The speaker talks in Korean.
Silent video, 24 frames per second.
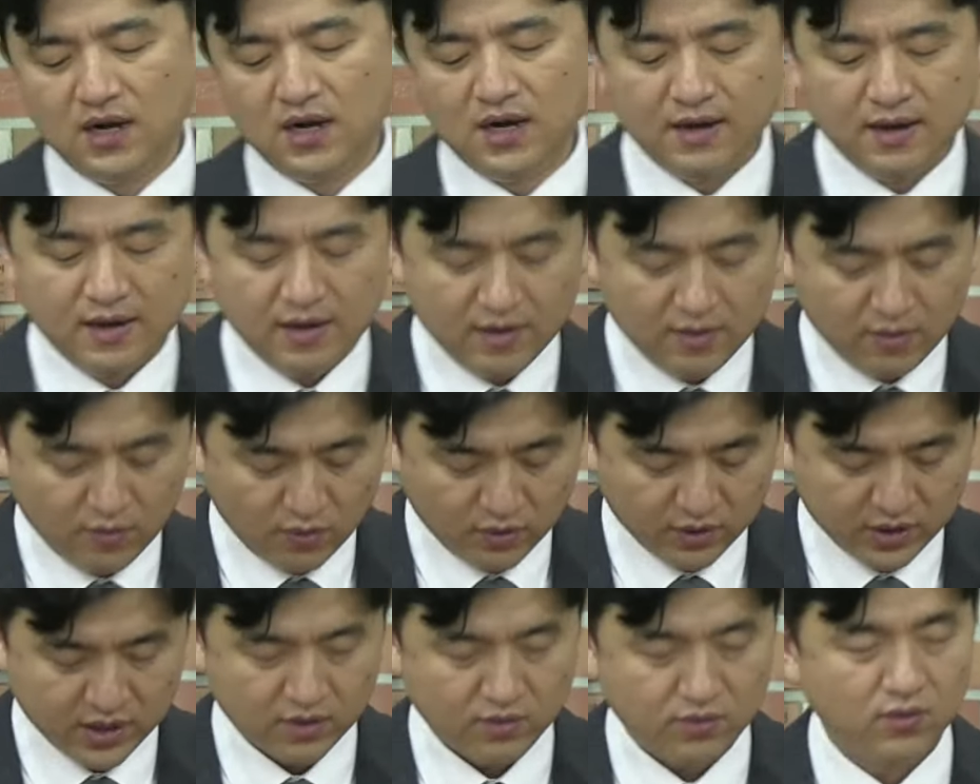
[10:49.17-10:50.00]

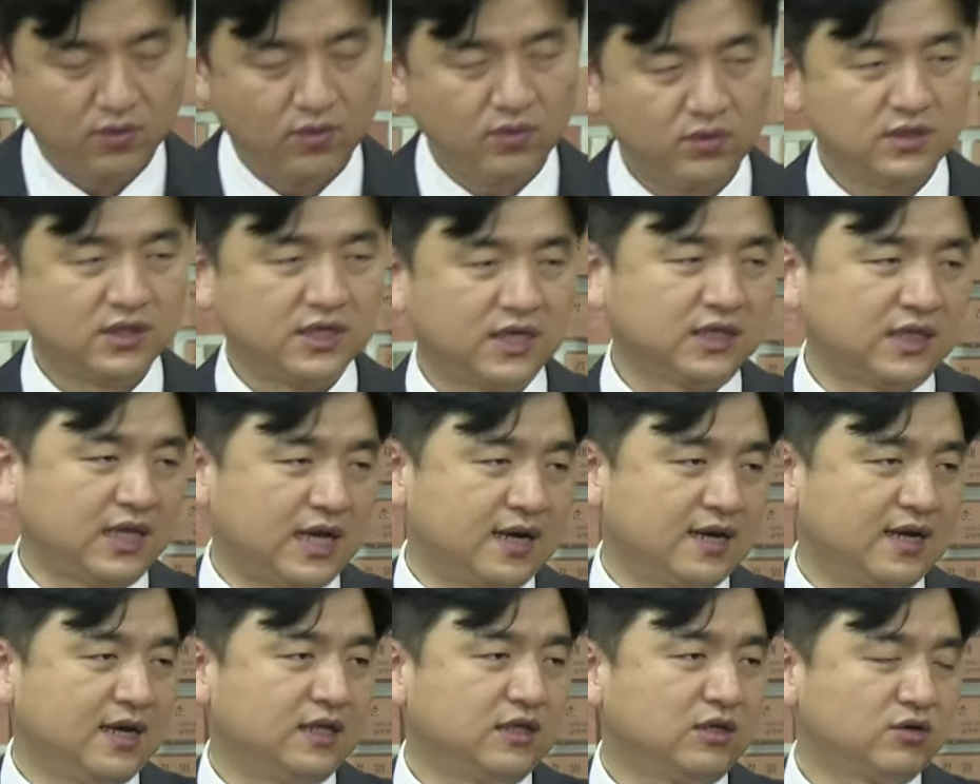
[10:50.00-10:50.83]
원했고 그게
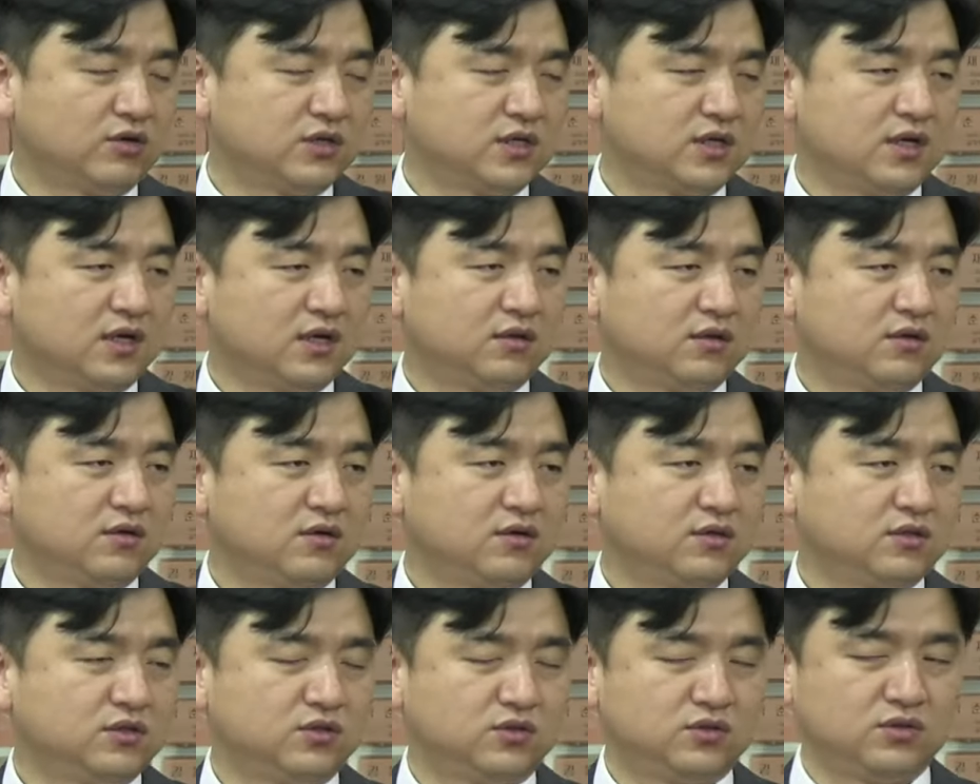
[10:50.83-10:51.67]
당연하다고 생각했던
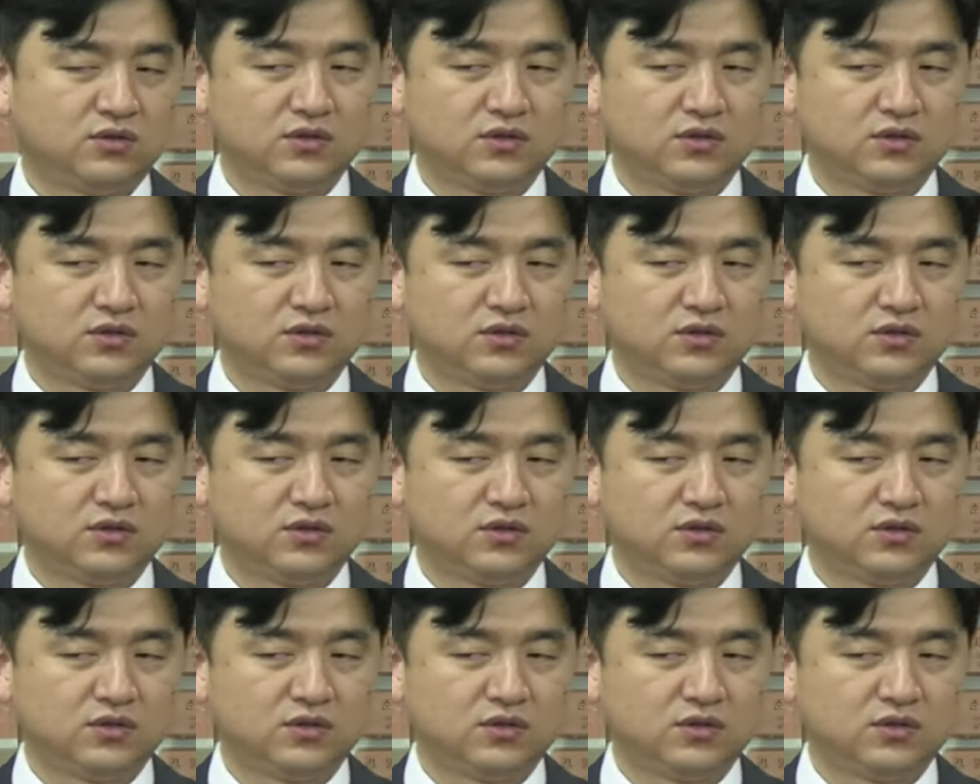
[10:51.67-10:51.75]
것이죠.